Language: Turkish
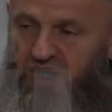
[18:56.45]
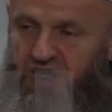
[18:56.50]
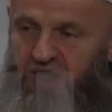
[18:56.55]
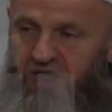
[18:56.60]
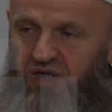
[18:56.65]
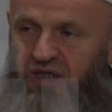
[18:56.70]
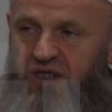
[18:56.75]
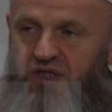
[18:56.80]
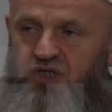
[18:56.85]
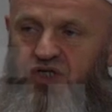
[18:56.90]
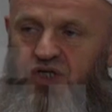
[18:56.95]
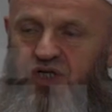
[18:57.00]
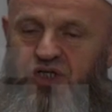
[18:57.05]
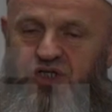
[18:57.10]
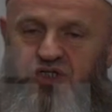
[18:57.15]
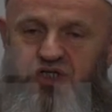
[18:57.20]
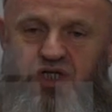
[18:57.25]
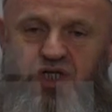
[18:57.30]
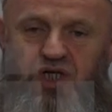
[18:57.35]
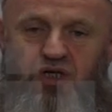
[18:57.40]
Allah
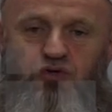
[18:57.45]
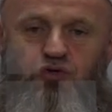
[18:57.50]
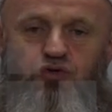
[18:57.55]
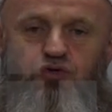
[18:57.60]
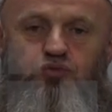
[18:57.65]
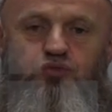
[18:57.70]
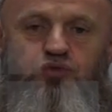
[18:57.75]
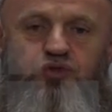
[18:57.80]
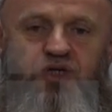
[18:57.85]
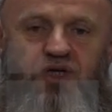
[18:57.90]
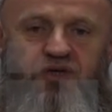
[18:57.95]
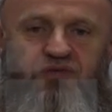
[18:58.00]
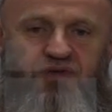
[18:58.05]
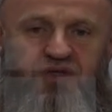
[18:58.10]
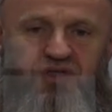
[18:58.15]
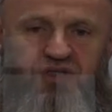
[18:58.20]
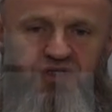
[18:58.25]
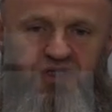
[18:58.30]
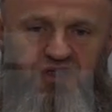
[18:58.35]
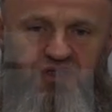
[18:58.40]
Celle Celaluhu onu
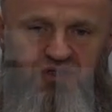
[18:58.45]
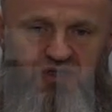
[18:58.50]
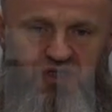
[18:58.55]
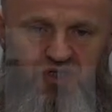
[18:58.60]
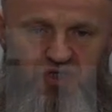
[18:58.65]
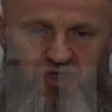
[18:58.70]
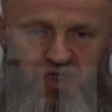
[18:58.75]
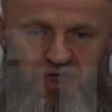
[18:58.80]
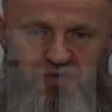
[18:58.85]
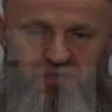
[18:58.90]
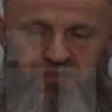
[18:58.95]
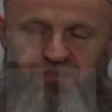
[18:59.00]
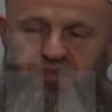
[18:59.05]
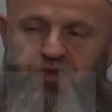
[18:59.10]
mükafatlandıracak.